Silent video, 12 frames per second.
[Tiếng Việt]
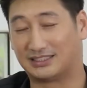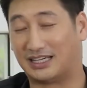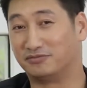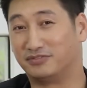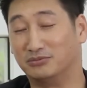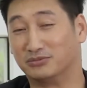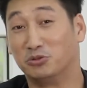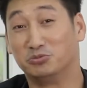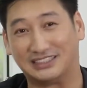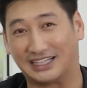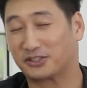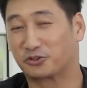Sản phẩm
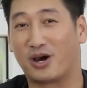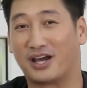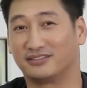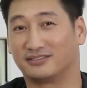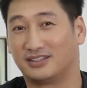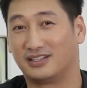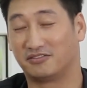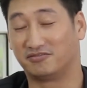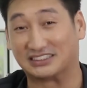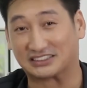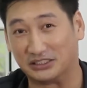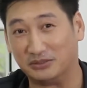không chỉ an toàn
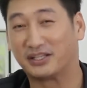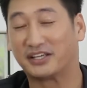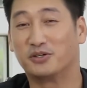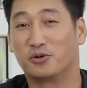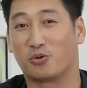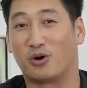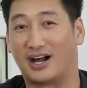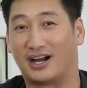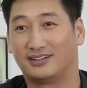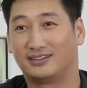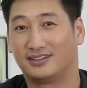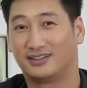và sớm thấy hiệu quả
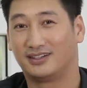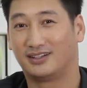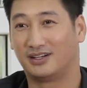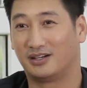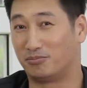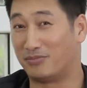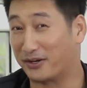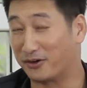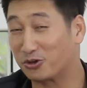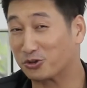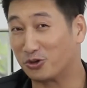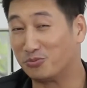mà
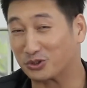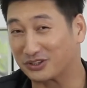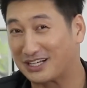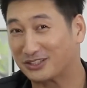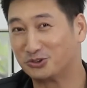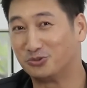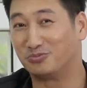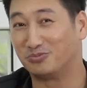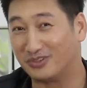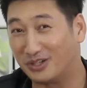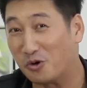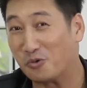nó còn có một tác dụng
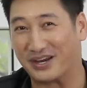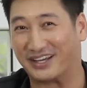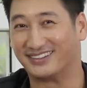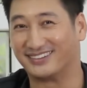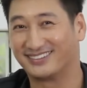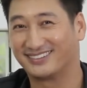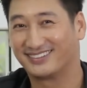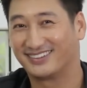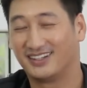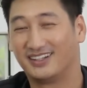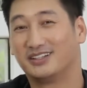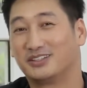lâu bền.
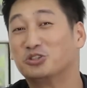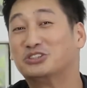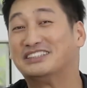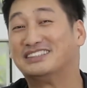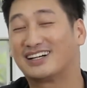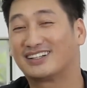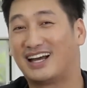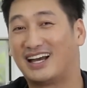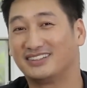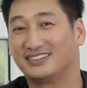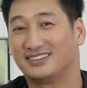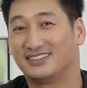Tôi xin nhắc
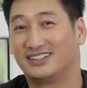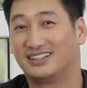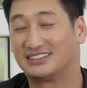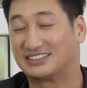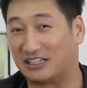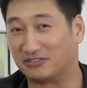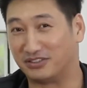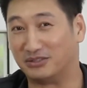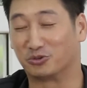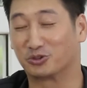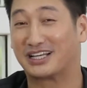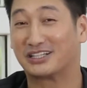lại, sản
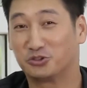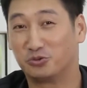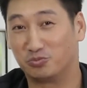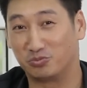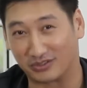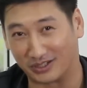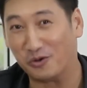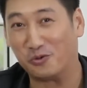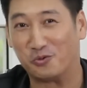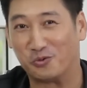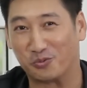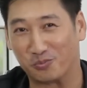phẩm có tác dụng
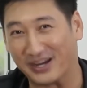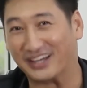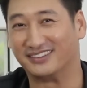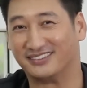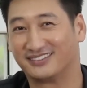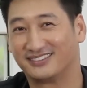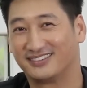lâu bền.